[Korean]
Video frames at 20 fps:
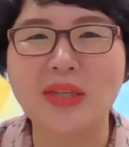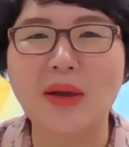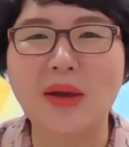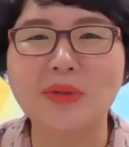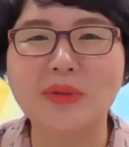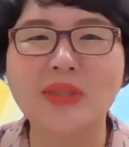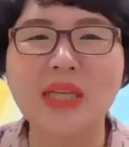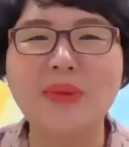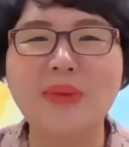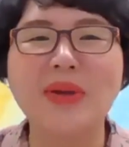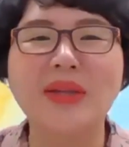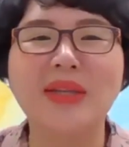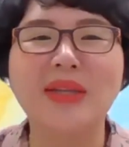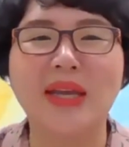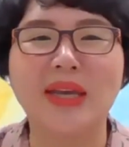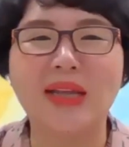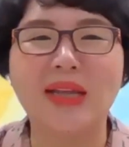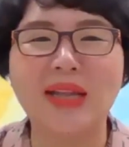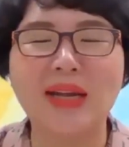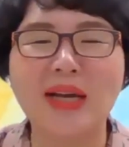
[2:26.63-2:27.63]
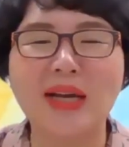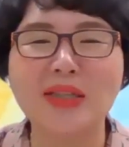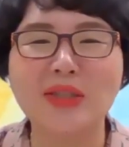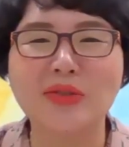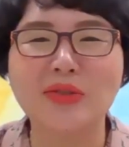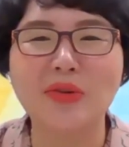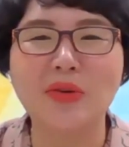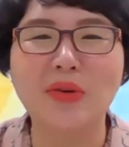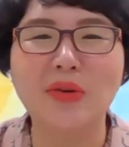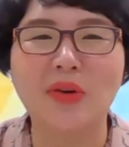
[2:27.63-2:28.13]
선생님한테 얘기를
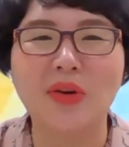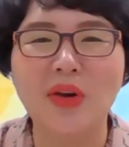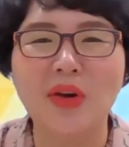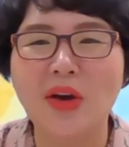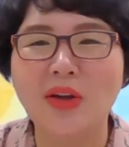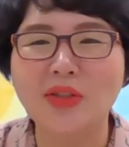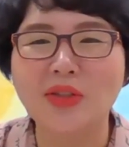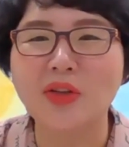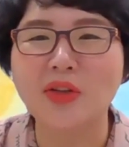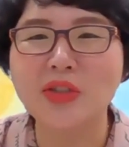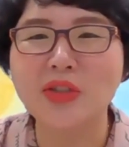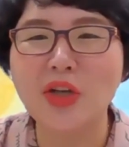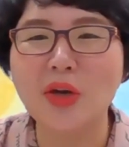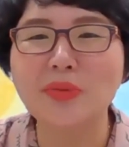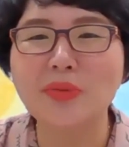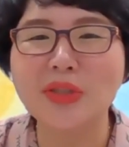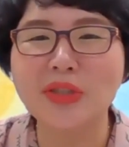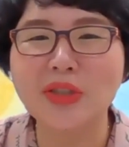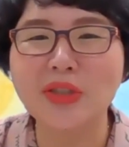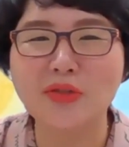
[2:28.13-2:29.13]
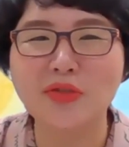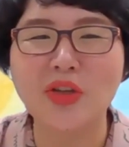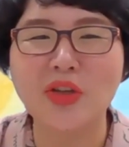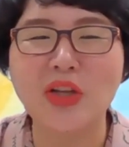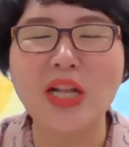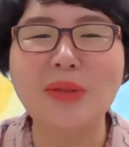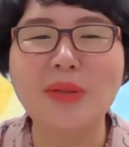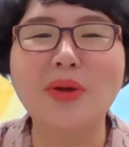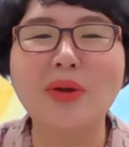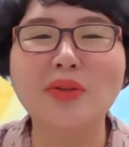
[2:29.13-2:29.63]
해가지고 저 취업시켜주세요.
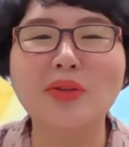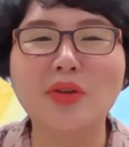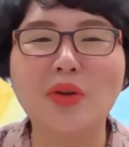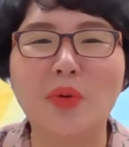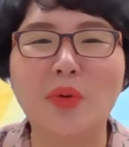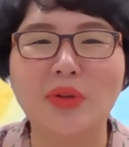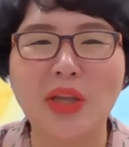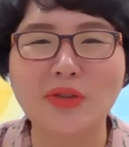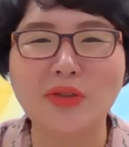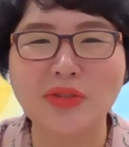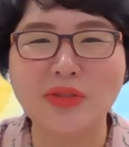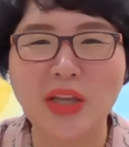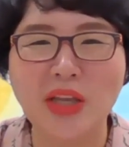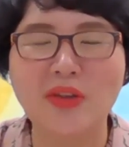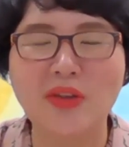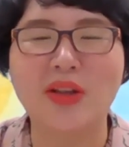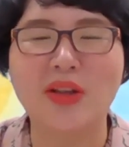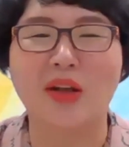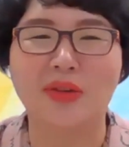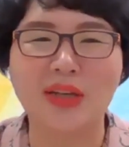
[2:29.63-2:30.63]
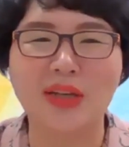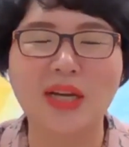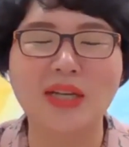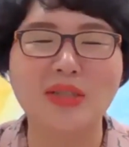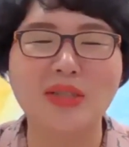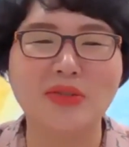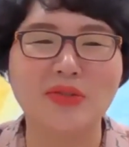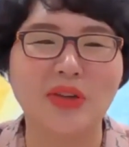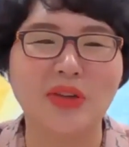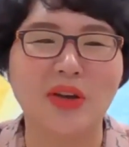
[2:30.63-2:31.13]
1번으로 보내주세요라고
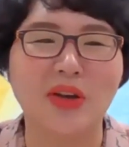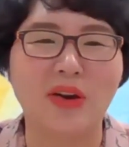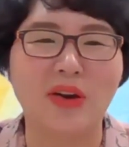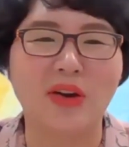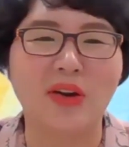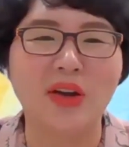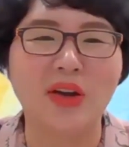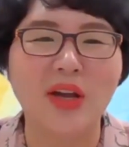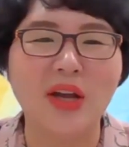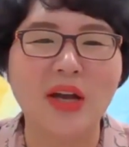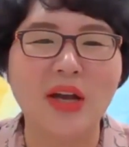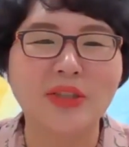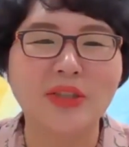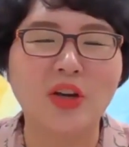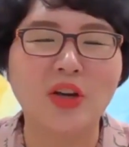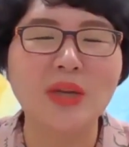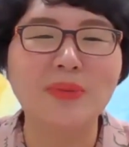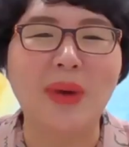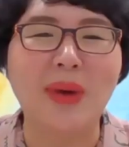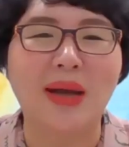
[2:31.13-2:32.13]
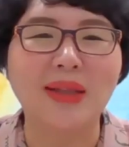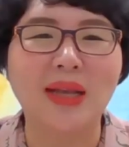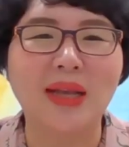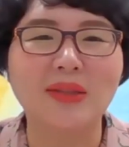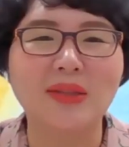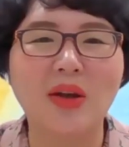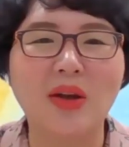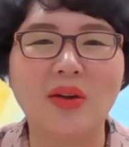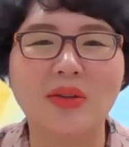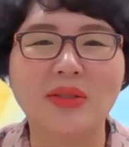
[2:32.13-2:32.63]
해가지고요. 저희
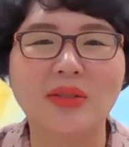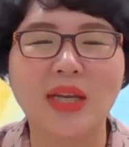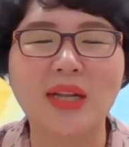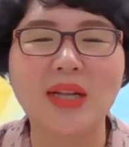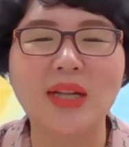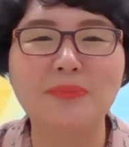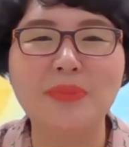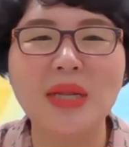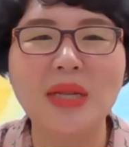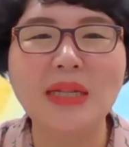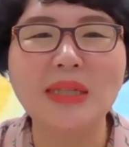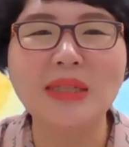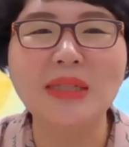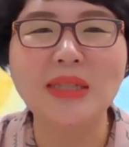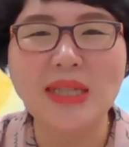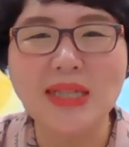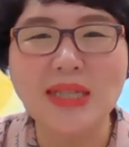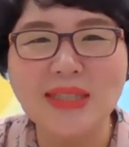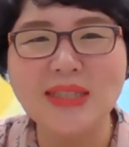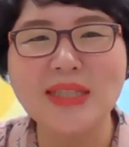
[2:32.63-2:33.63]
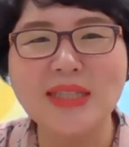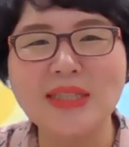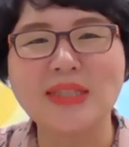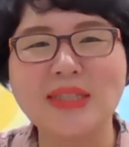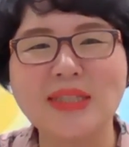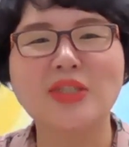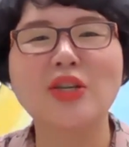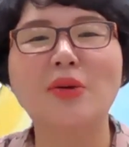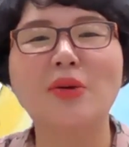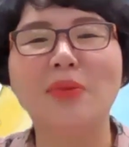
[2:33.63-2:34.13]
반에서 제일 일,
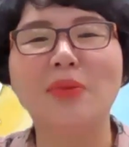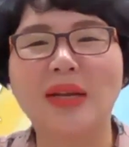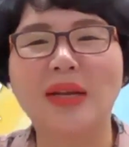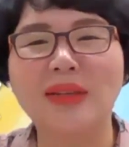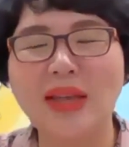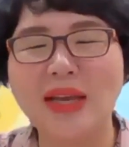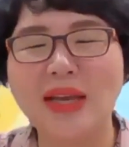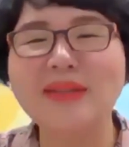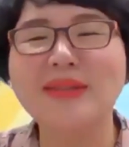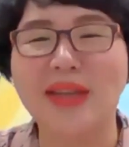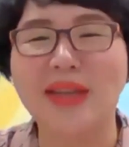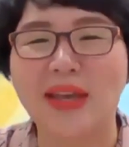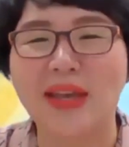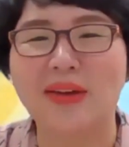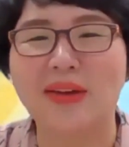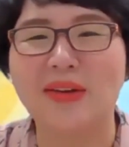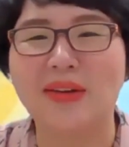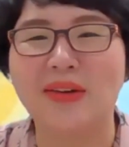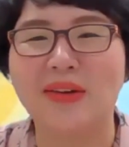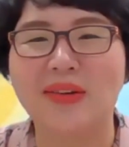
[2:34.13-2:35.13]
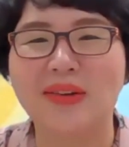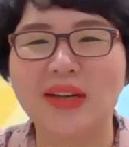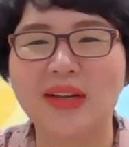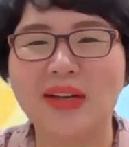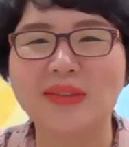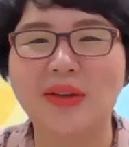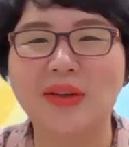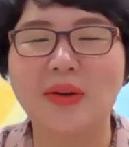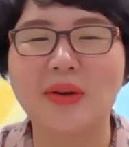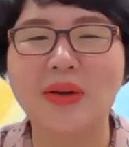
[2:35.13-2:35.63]
찍 취업을 한 케이스예요.
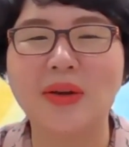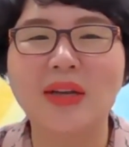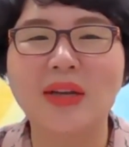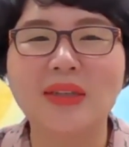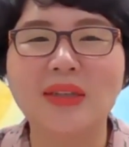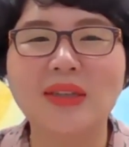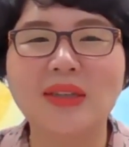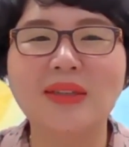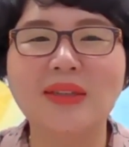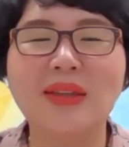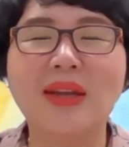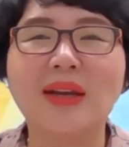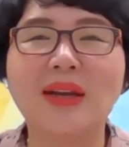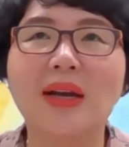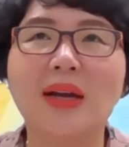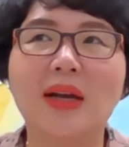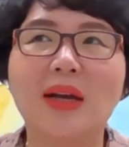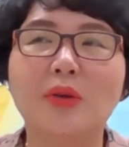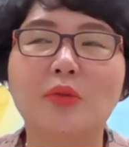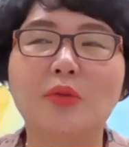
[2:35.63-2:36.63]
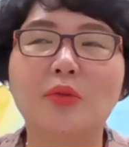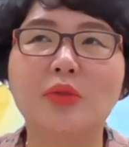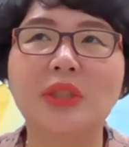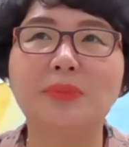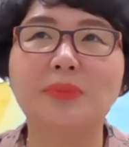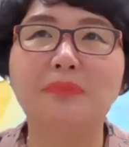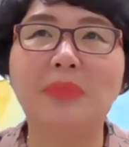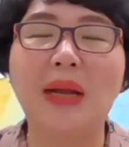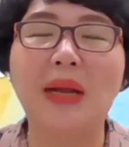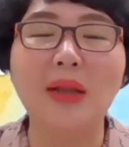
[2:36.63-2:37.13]
그래서 그때가
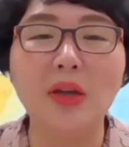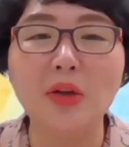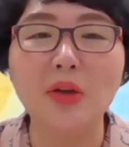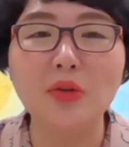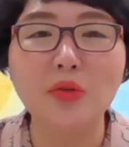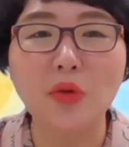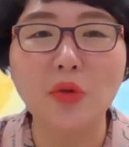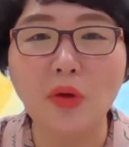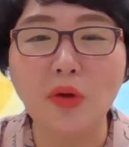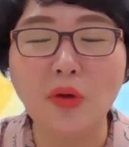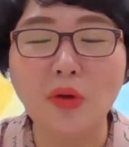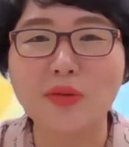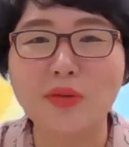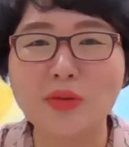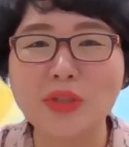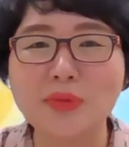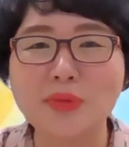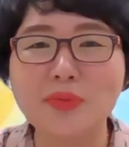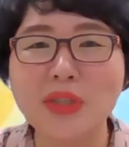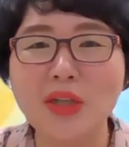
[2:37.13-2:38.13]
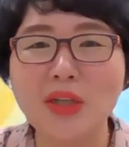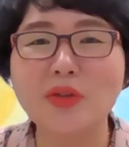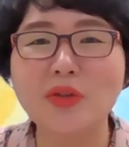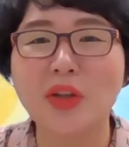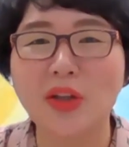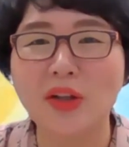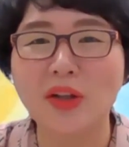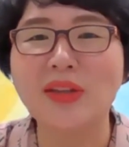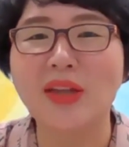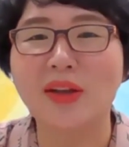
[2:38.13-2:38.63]
98년도,
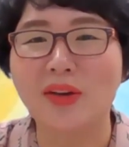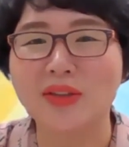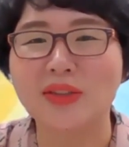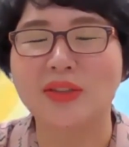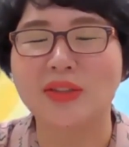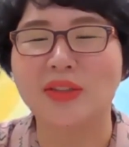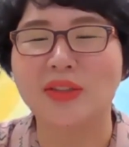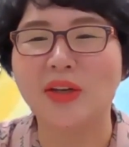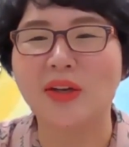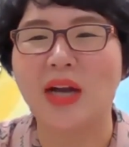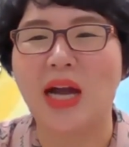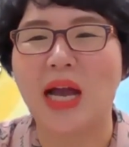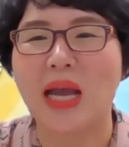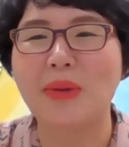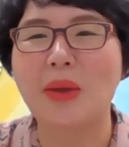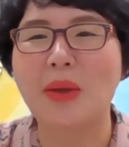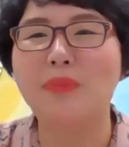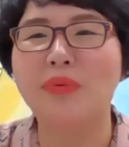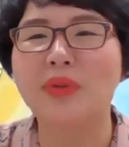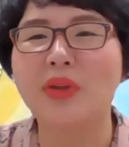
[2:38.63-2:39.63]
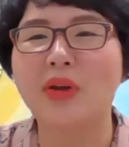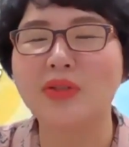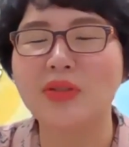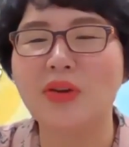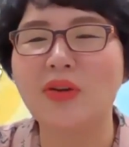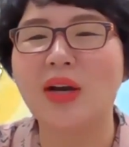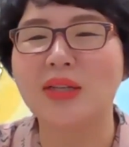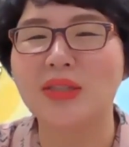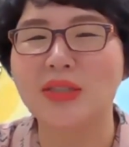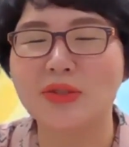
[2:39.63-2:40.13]
97년도 이럴 때거든요. IMF
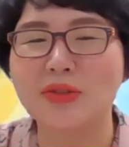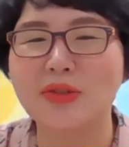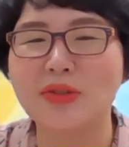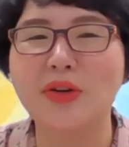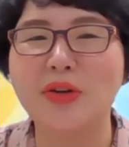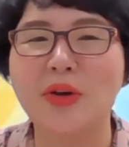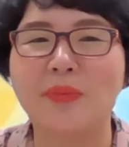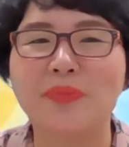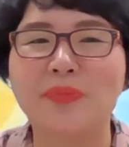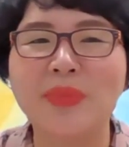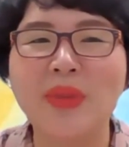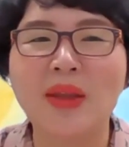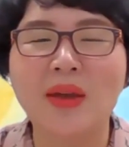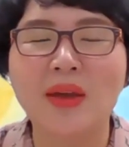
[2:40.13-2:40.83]
터져가지고